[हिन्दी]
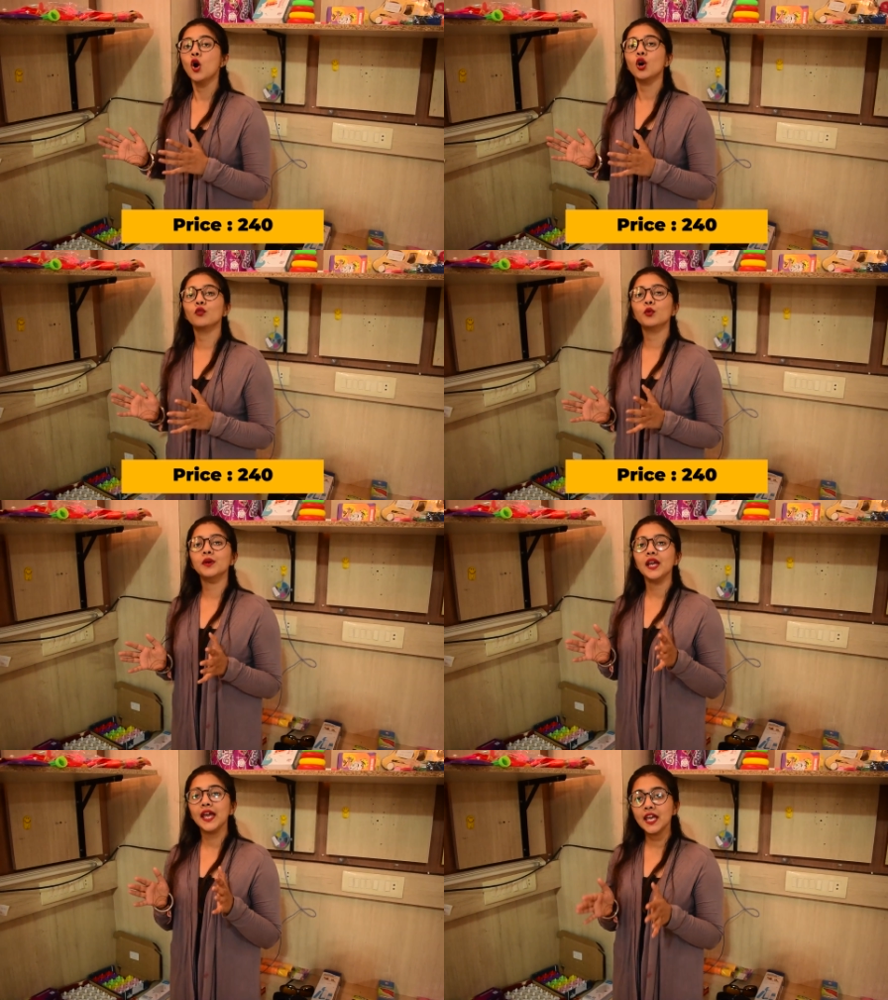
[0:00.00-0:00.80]
और वो
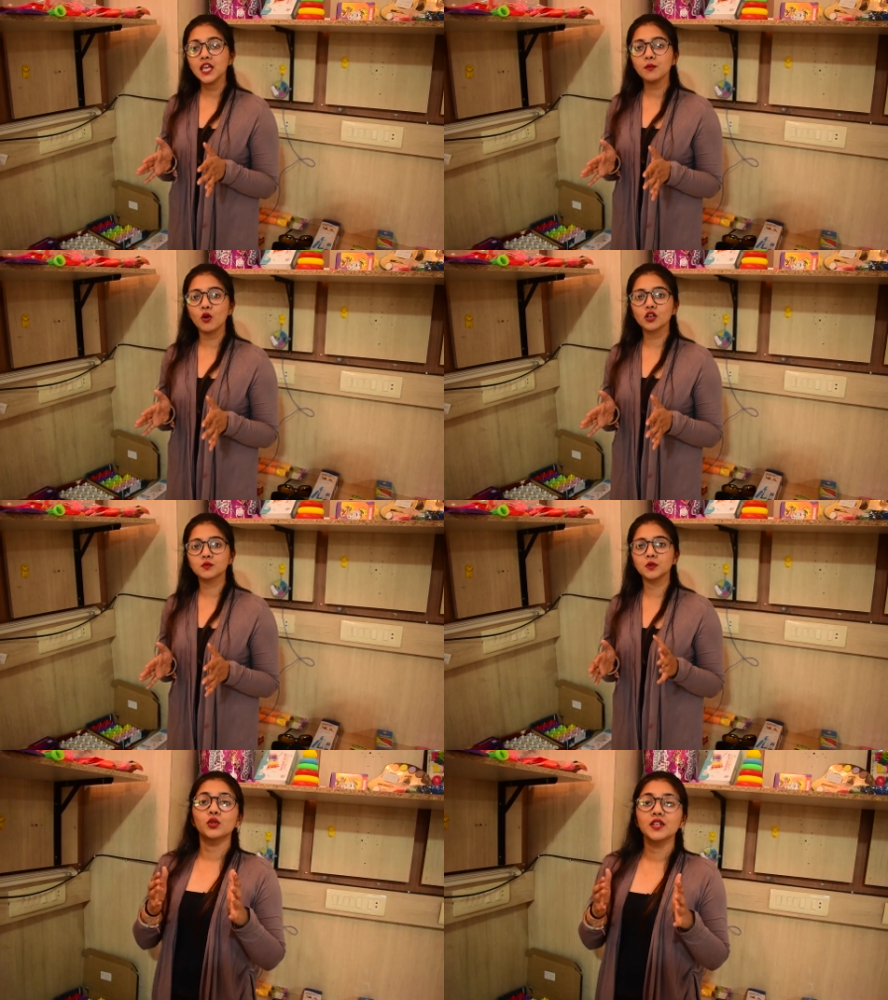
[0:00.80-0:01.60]
भी एक ही
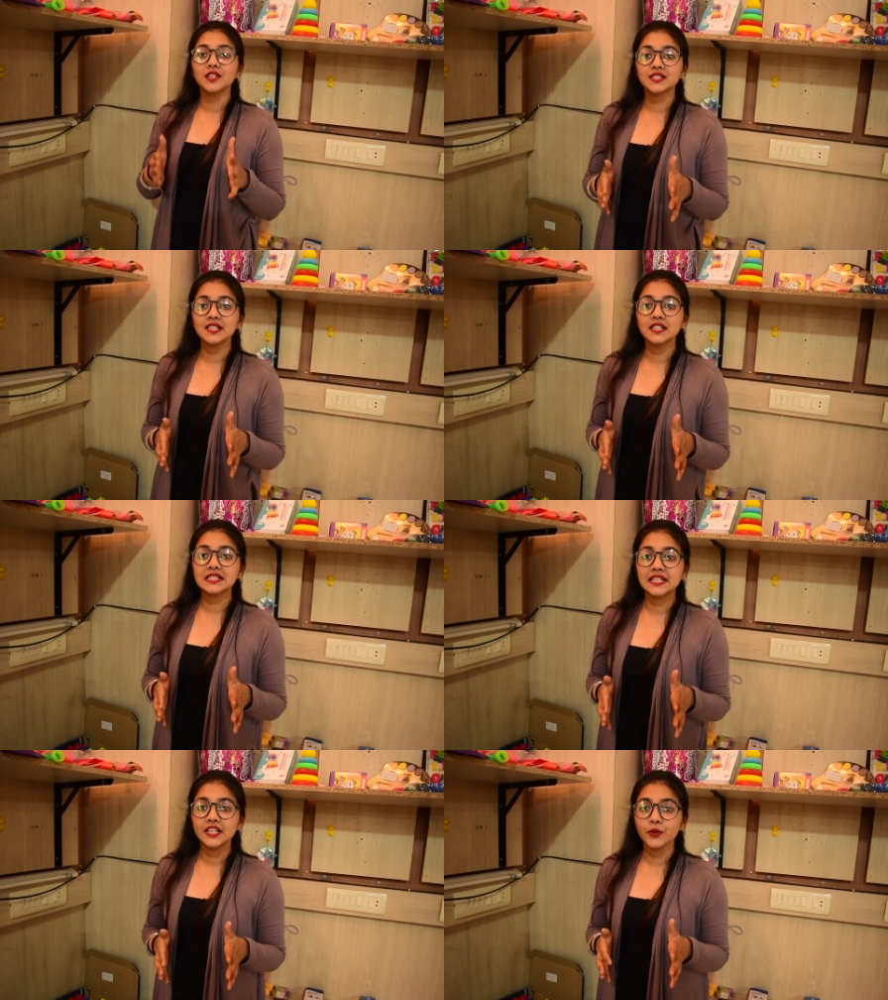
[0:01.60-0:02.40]
बॉक्स में तो ये
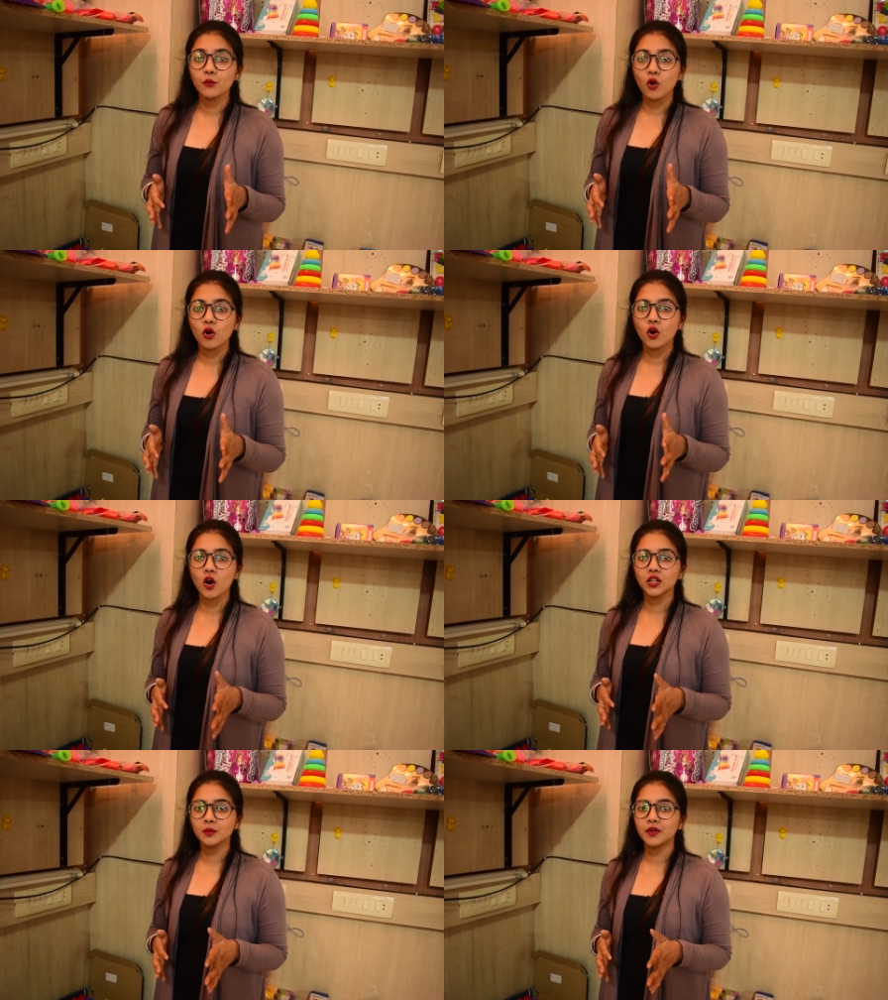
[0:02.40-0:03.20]
रीसेलर्स के लिए तो
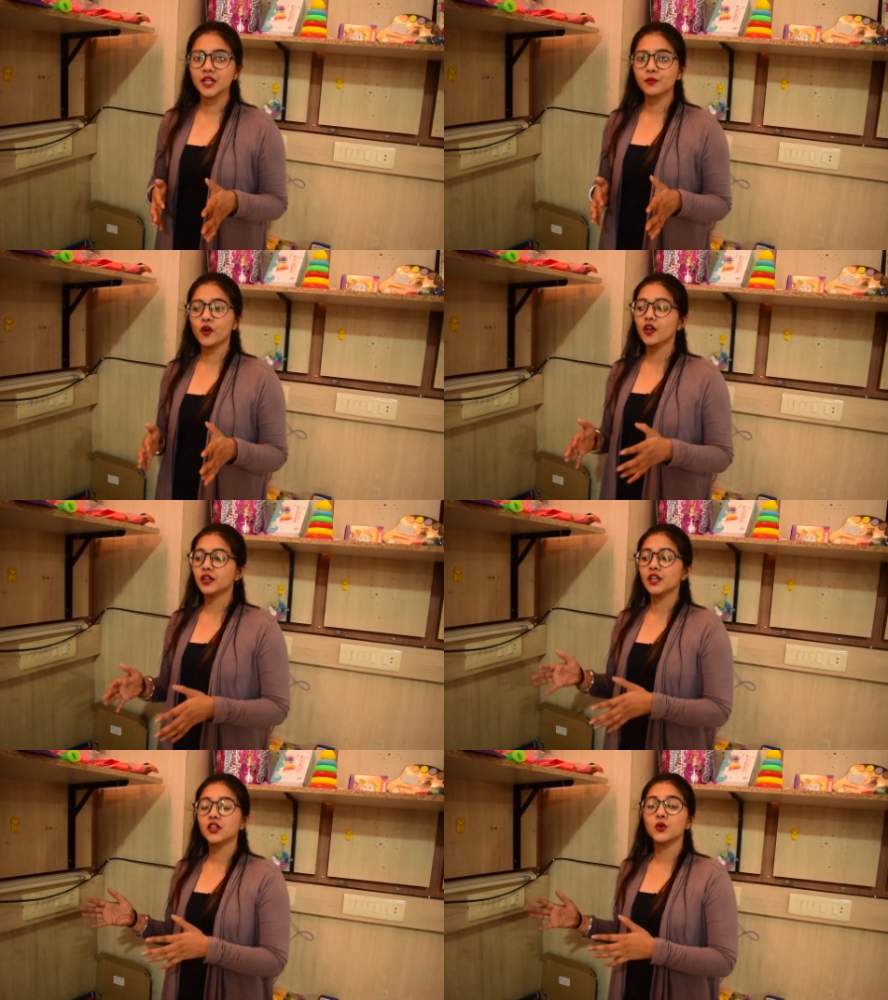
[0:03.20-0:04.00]
बहुत ही बढ़िया
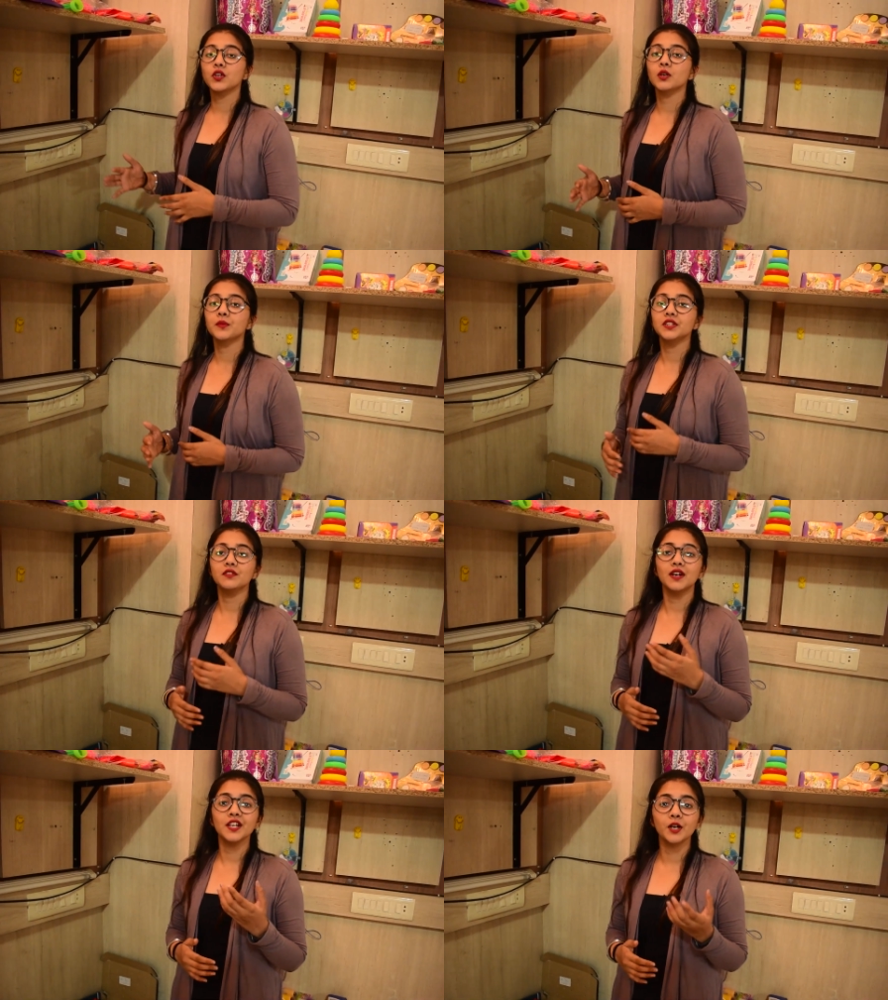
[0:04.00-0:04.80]
प्रोडक्ट है क्योंकि अभी
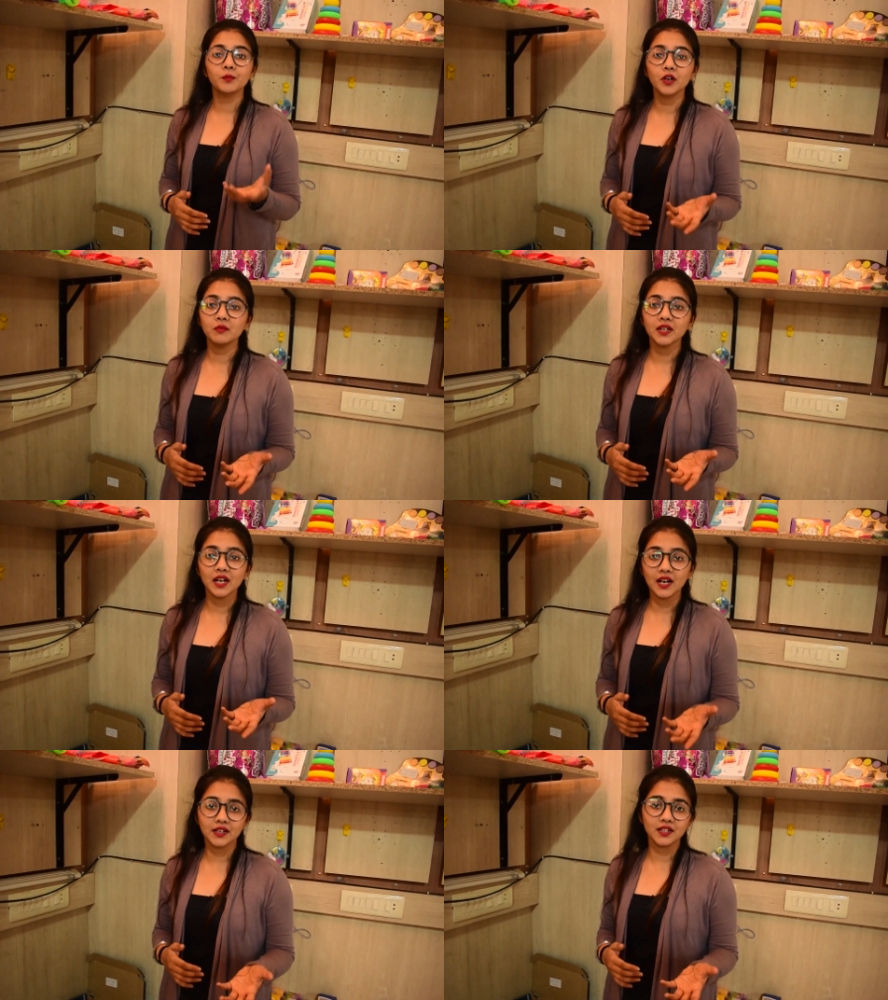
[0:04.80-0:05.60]
दिवाली
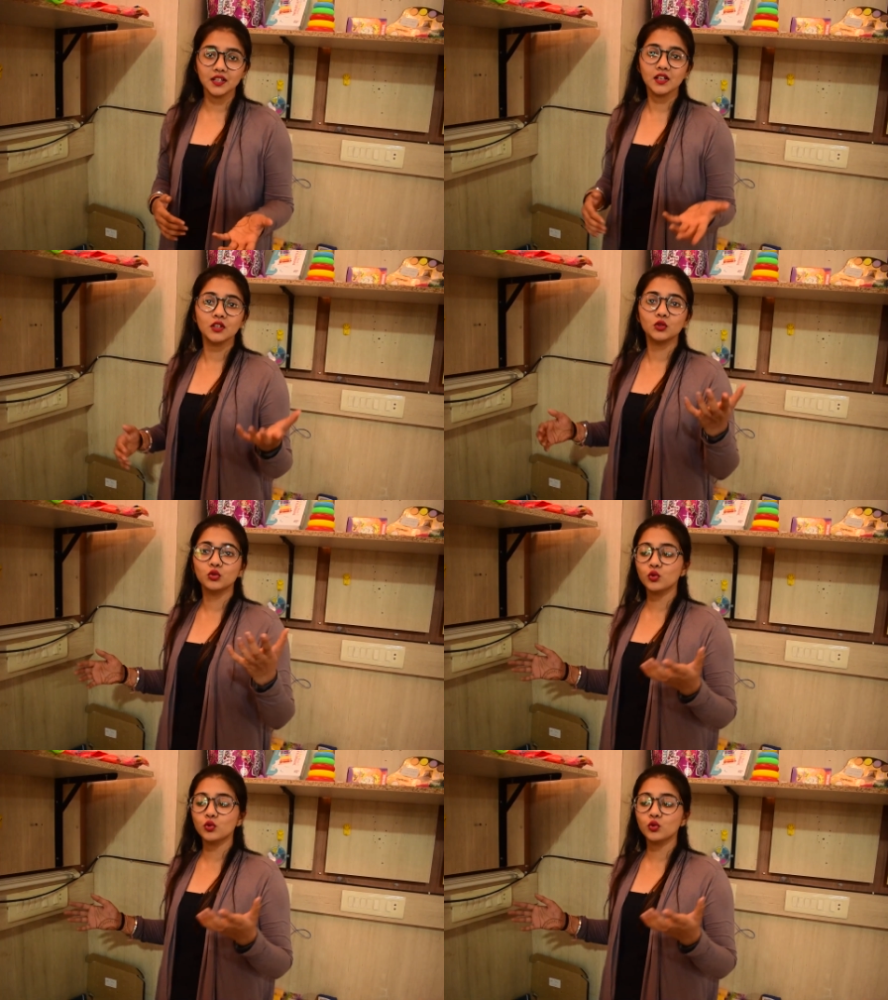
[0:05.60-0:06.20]
अपकमिंग आ रही है